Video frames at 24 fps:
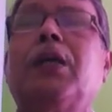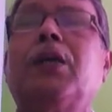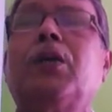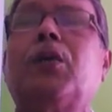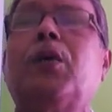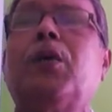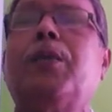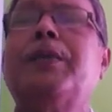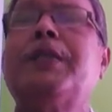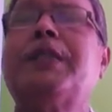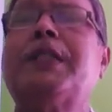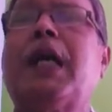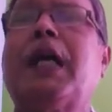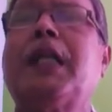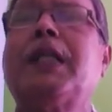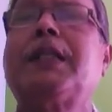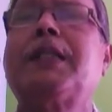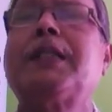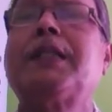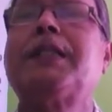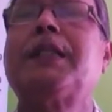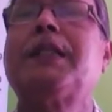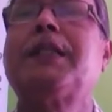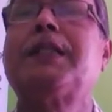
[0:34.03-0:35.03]
কবি
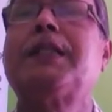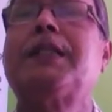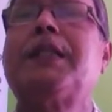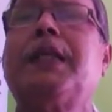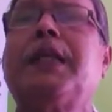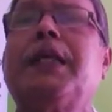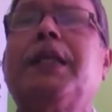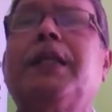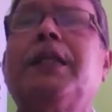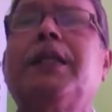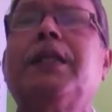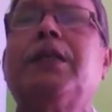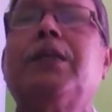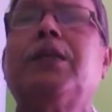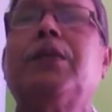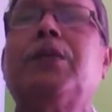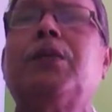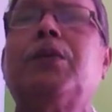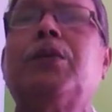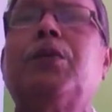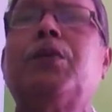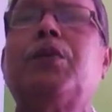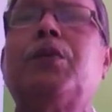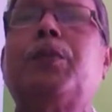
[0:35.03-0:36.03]
জানতে চেয়েছেন
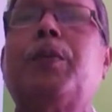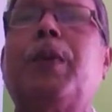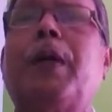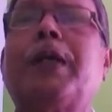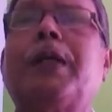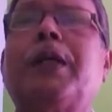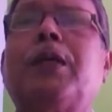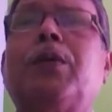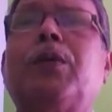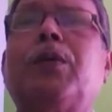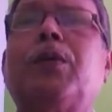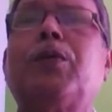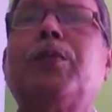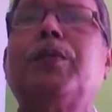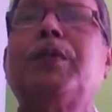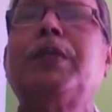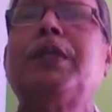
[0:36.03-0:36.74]
উটপাখি কোনো